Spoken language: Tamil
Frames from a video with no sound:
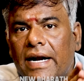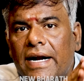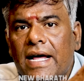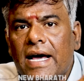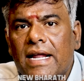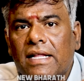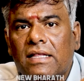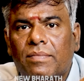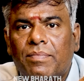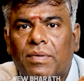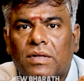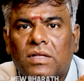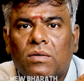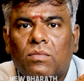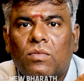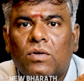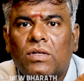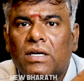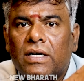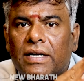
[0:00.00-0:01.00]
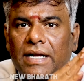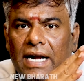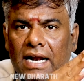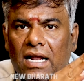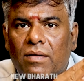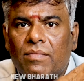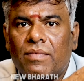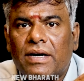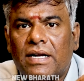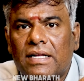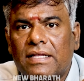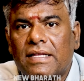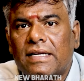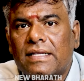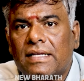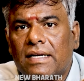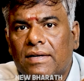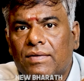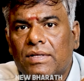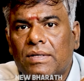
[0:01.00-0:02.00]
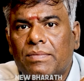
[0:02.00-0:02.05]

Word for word: ரெண்டாயிரத்தி பத்தொன்பது நாடாளுமன்ற தேர்தலில்